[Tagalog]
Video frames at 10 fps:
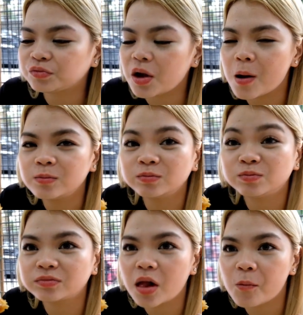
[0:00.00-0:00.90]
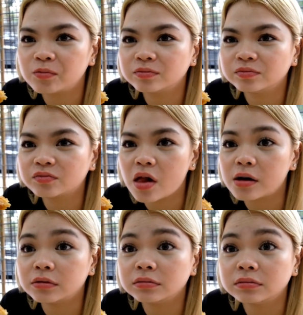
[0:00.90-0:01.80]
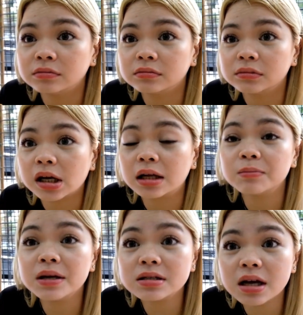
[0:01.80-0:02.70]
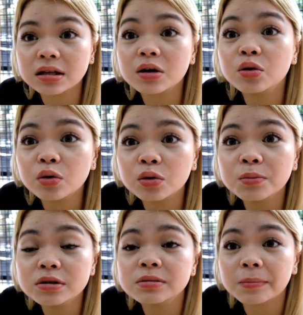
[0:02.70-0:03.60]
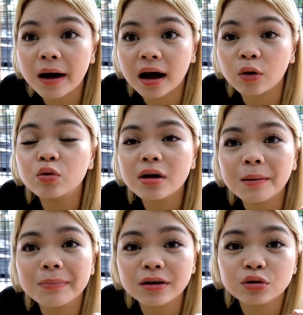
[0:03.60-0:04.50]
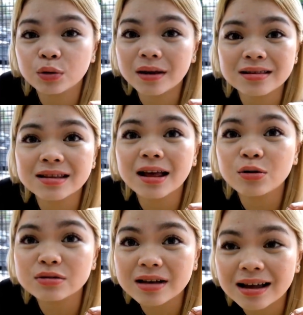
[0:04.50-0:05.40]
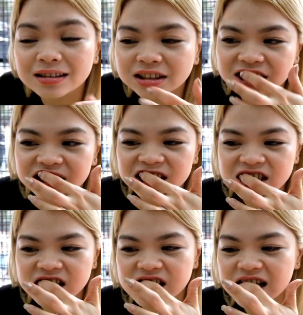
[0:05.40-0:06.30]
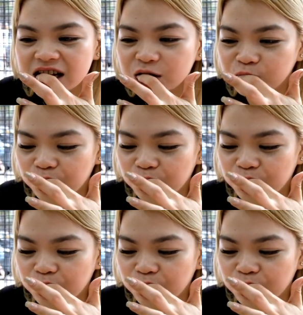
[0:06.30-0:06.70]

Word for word: At minsan ano? At Tama. minsan nauubos pa. Kulang pa yun 20,000. Tingnan ko.